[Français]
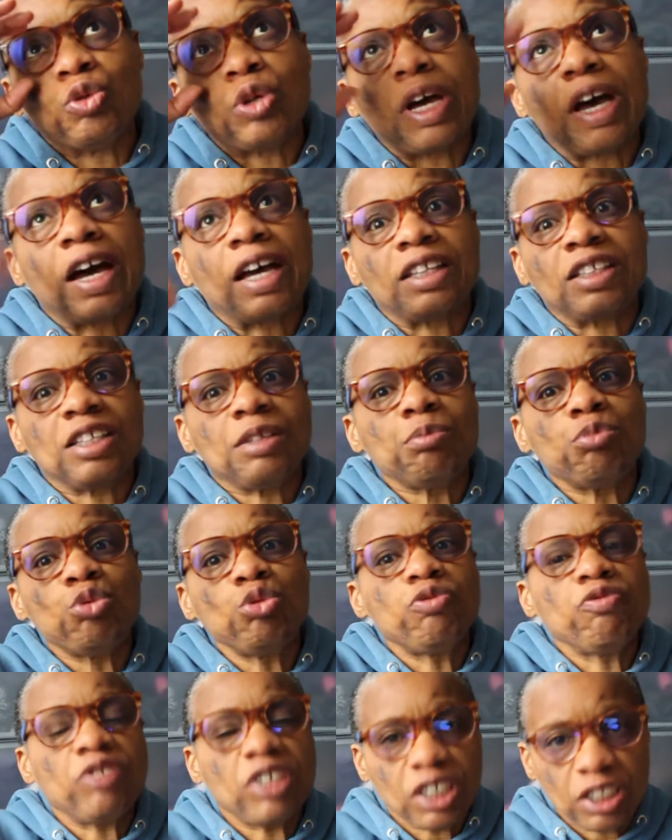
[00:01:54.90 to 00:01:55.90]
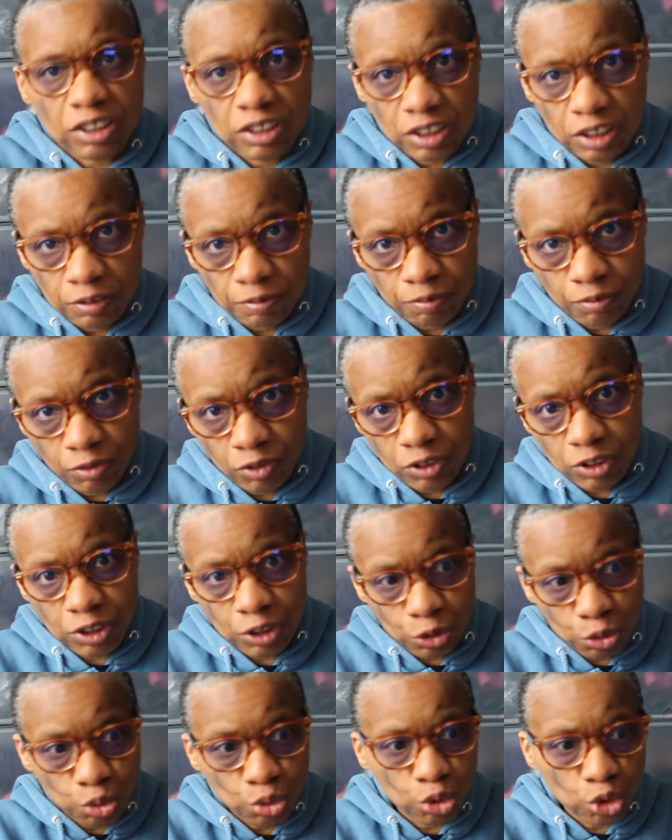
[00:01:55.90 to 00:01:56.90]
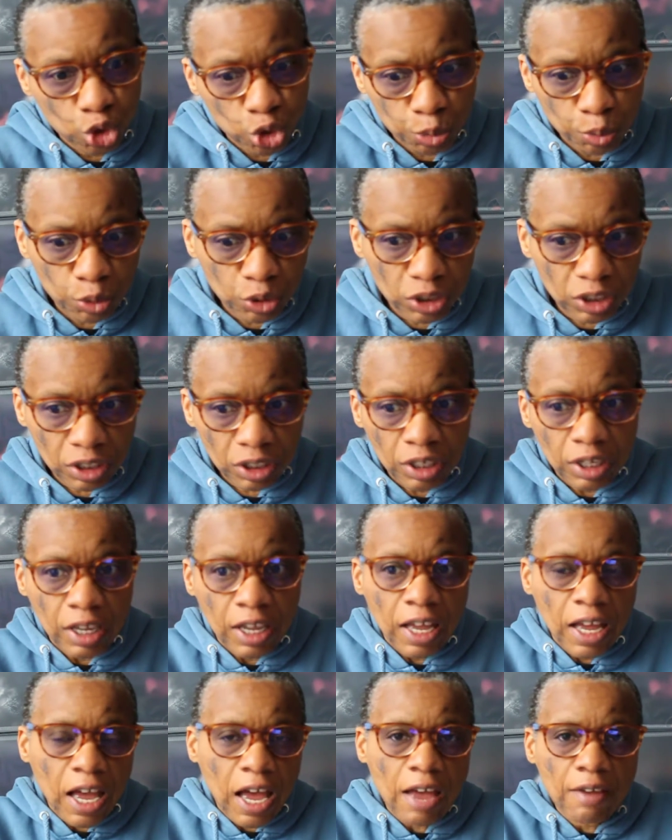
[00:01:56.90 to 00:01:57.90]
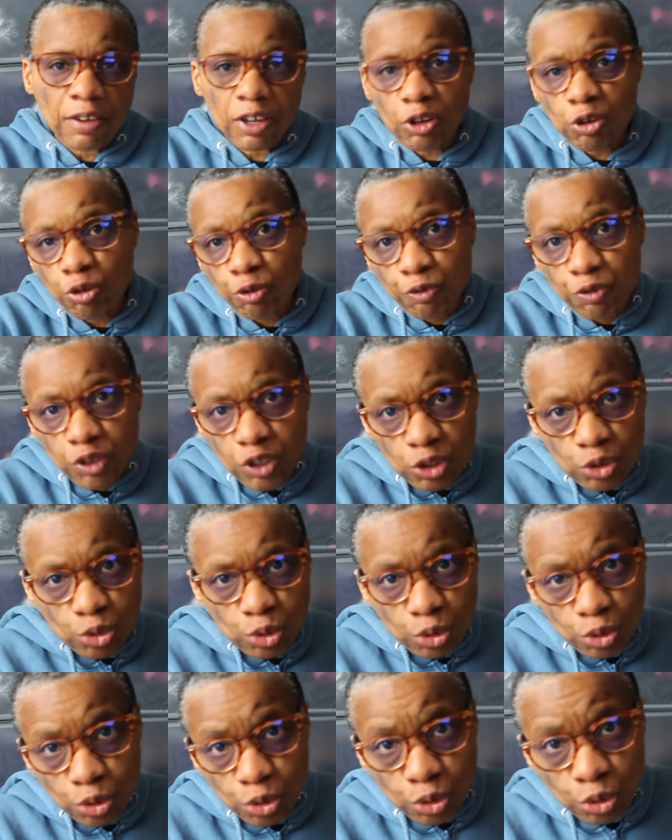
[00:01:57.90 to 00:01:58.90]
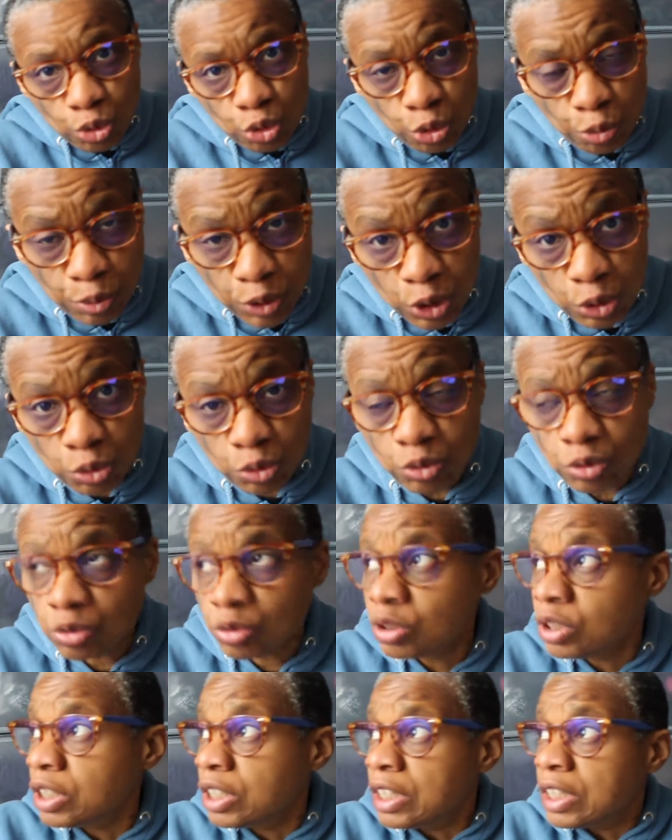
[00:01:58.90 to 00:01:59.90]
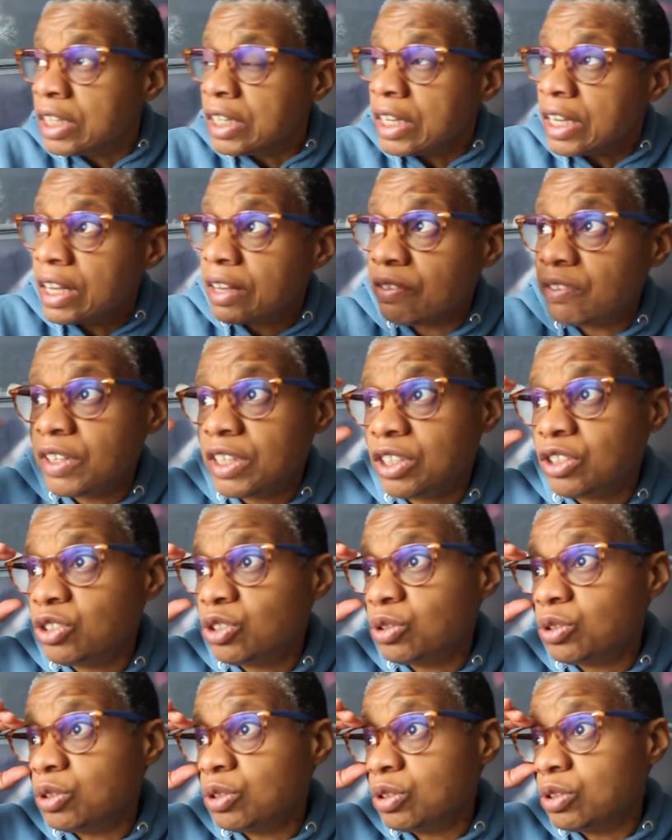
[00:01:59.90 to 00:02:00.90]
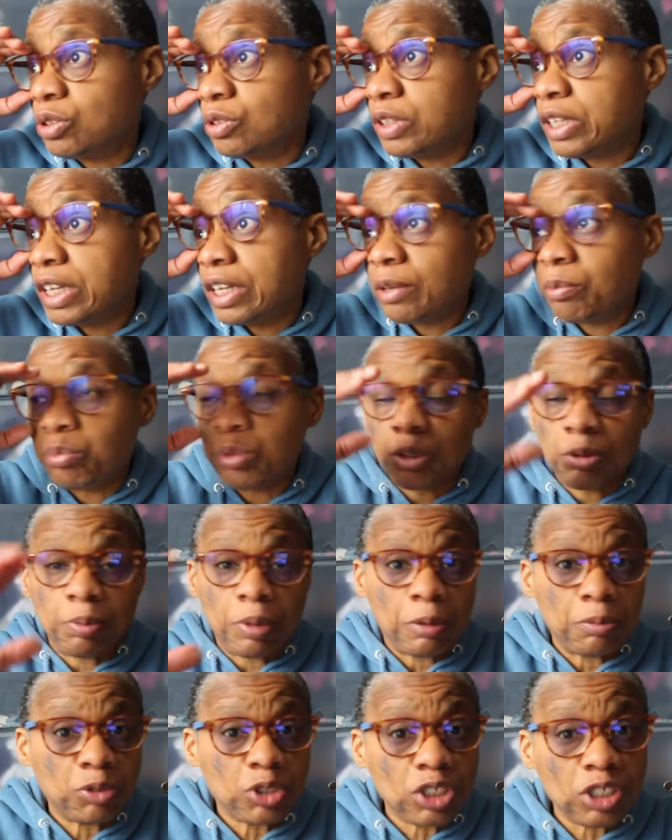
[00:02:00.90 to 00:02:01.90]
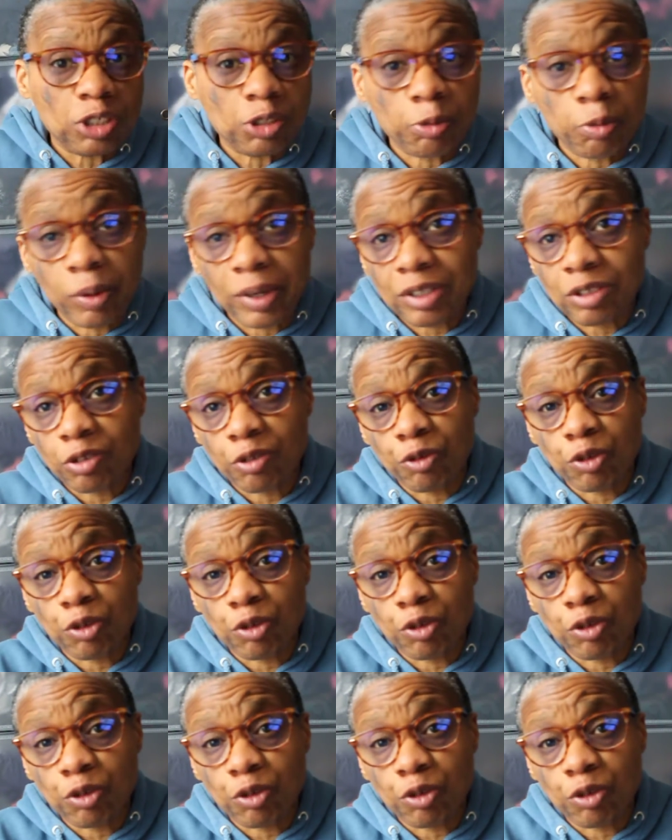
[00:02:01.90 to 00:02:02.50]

un début de vérité. C'est tout ce que je peux dire. Avec le fils de, Bidon, avec, euh, voilà, puis même ce qui se passe en